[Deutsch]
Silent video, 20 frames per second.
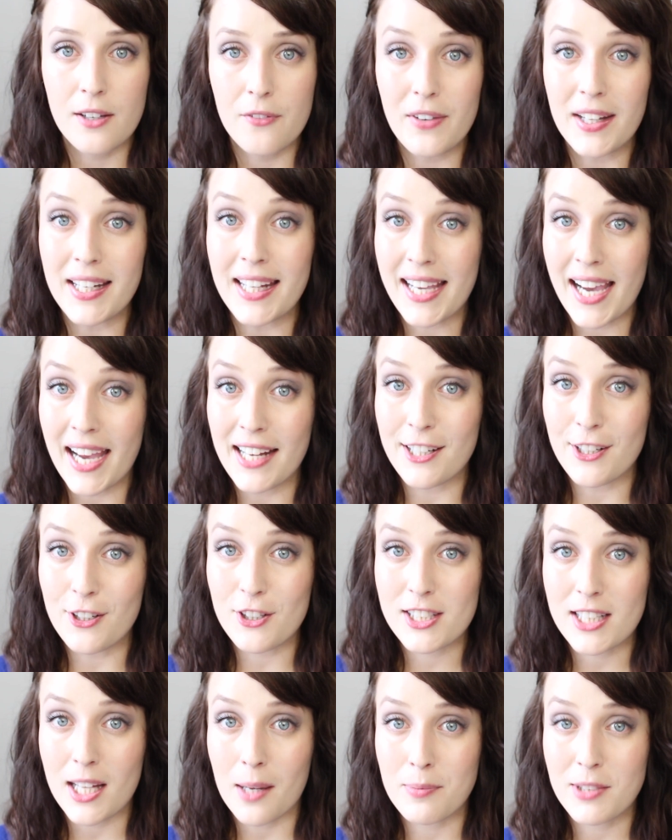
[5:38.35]
Wenn ihr keine
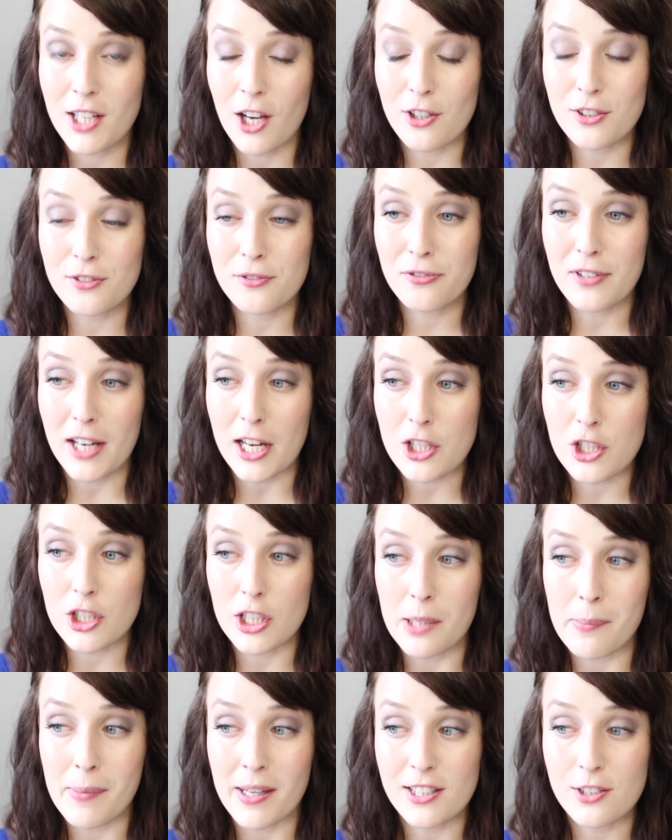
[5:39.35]
Lust habt, 1000
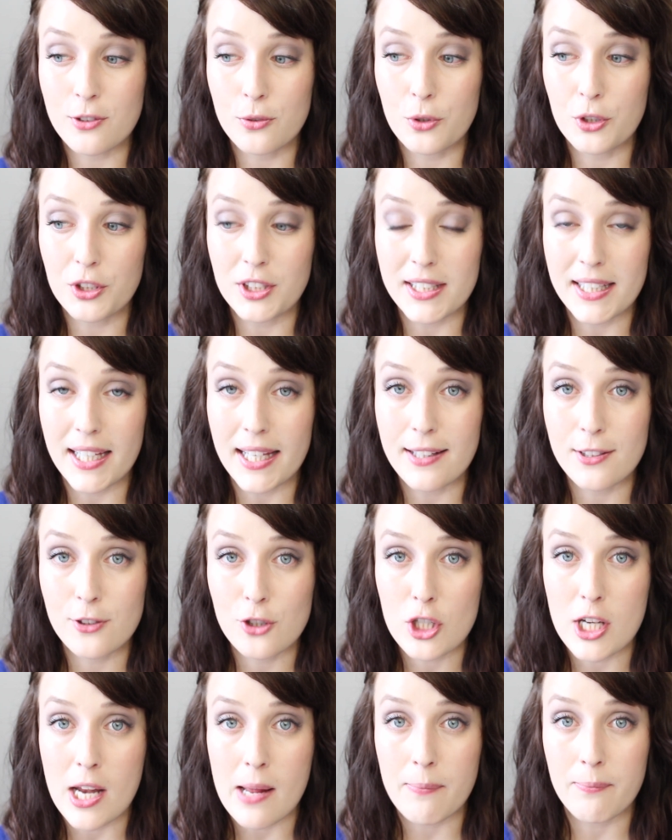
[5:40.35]
Flaschen immer zu durch die Gegend
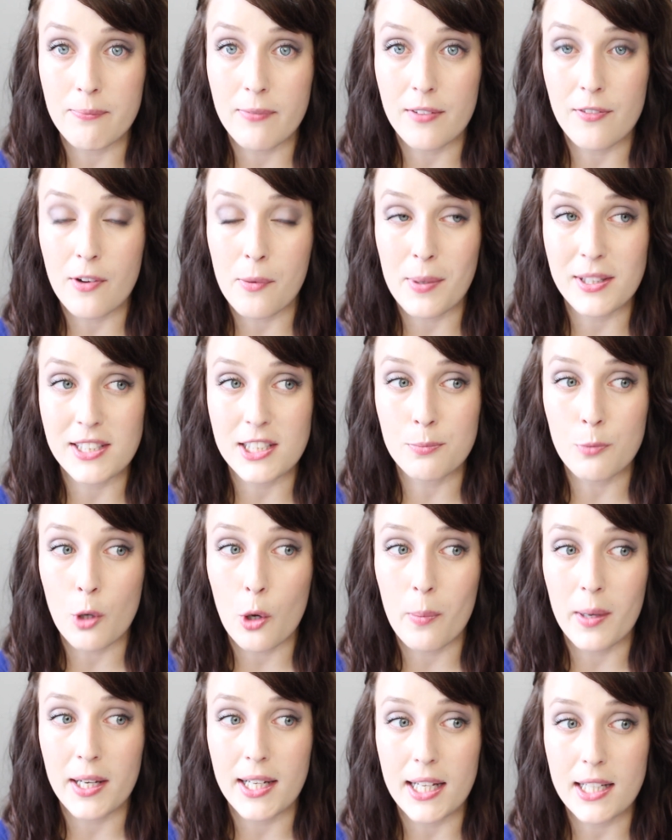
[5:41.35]
zu schleppen, weil wenn man sich
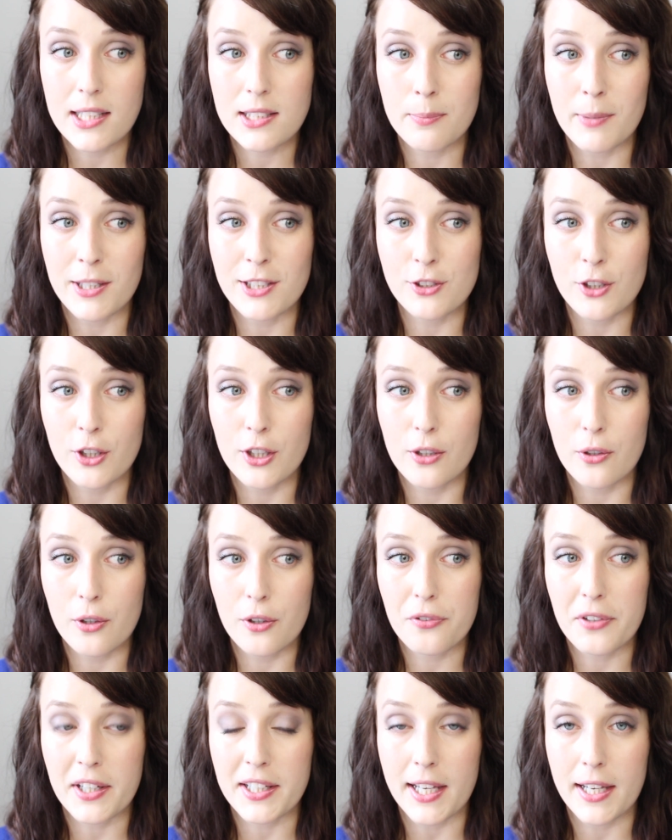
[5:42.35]
mal überlegt, man soll
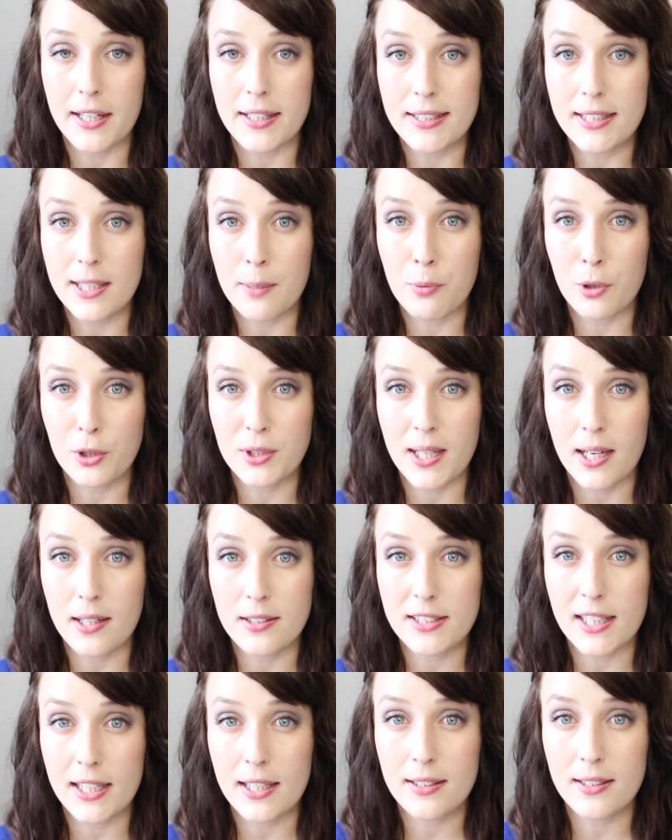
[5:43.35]
ungefähr 3 Liter pro
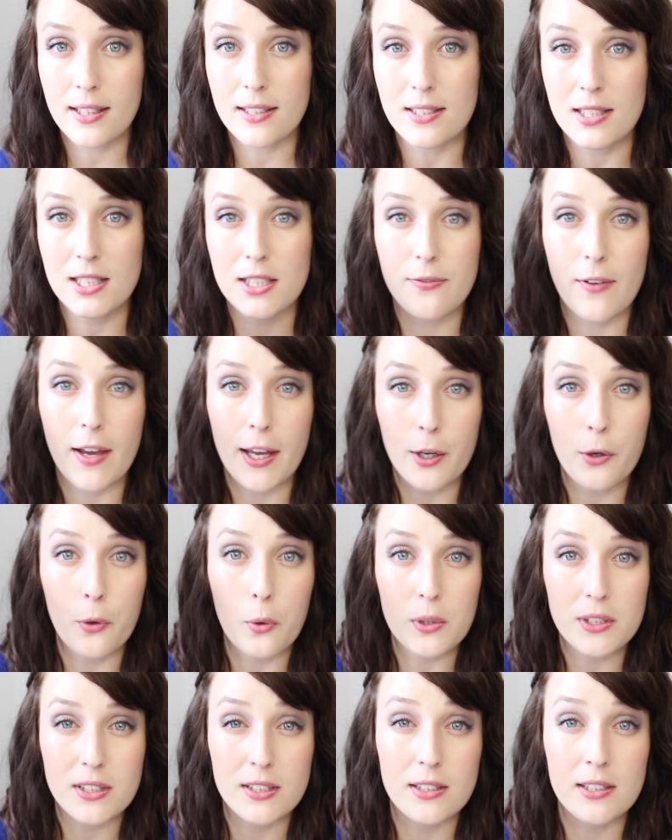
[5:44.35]
Tag trinken, das sind zwei
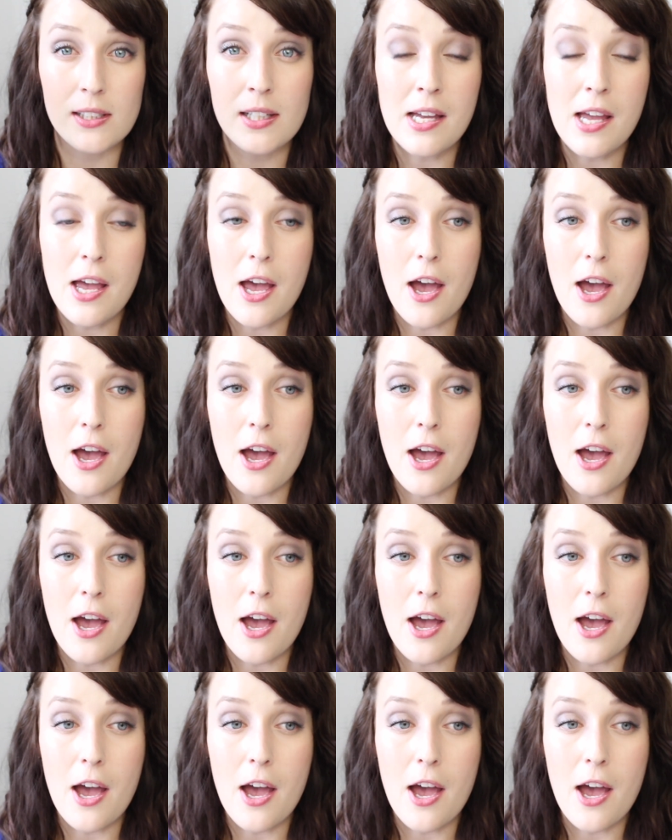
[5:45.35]
große